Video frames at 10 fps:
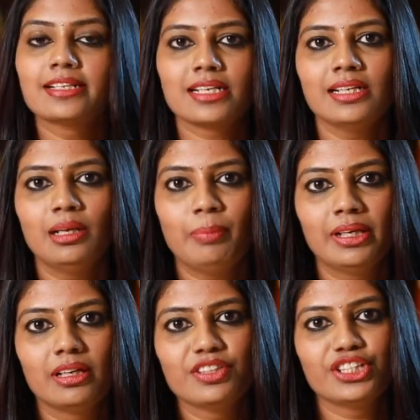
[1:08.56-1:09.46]
எக்ஸ்டர்னலாக
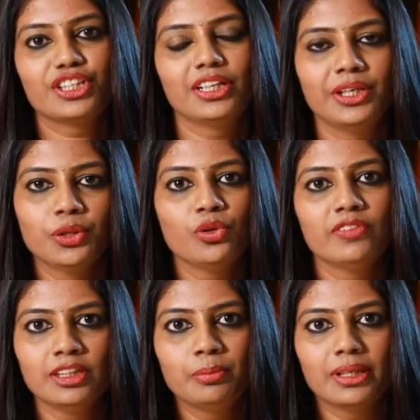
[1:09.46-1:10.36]
பண்ணுற விஷயத்தில் இன்னொன்று
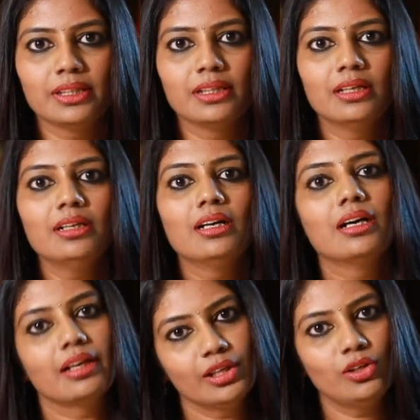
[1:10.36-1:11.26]
வந்து பார்த்திங்கன்னா
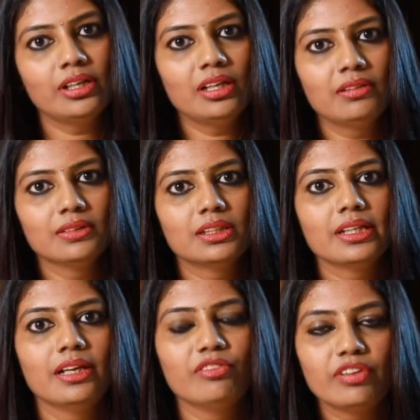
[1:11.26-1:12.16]
ரெகுலராக நான் வந்துட்டு
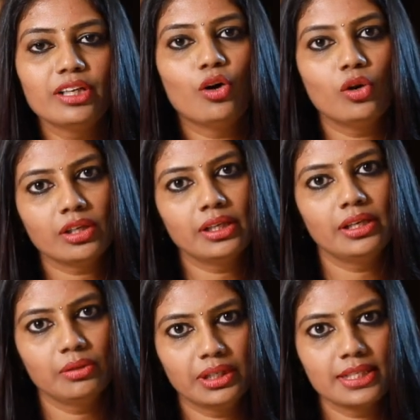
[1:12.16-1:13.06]
எவ்ரி
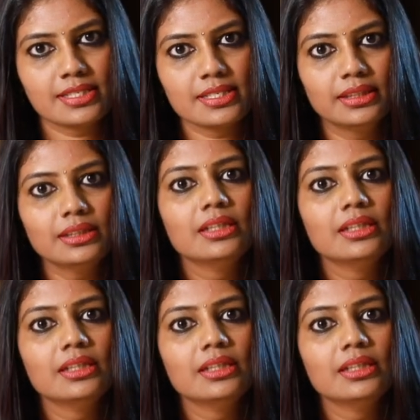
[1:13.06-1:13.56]
ஆல்டர்னேட்டிவ் டேஸில்